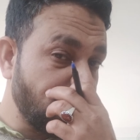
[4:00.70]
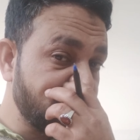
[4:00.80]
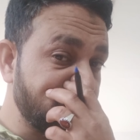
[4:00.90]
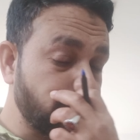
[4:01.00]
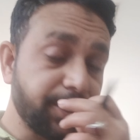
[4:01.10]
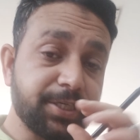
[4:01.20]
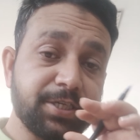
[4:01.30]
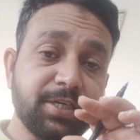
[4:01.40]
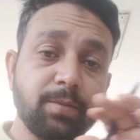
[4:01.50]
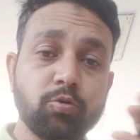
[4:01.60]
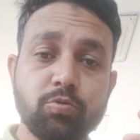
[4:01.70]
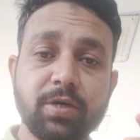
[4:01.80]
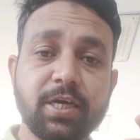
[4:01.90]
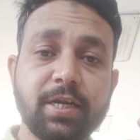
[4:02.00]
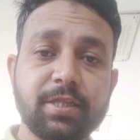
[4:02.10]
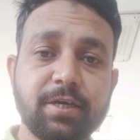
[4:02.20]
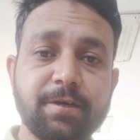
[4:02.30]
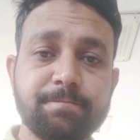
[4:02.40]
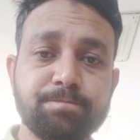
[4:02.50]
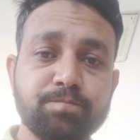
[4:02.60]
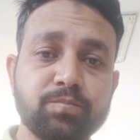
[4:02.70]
है जिस पर डिजिटल बोर्ड बना रहता है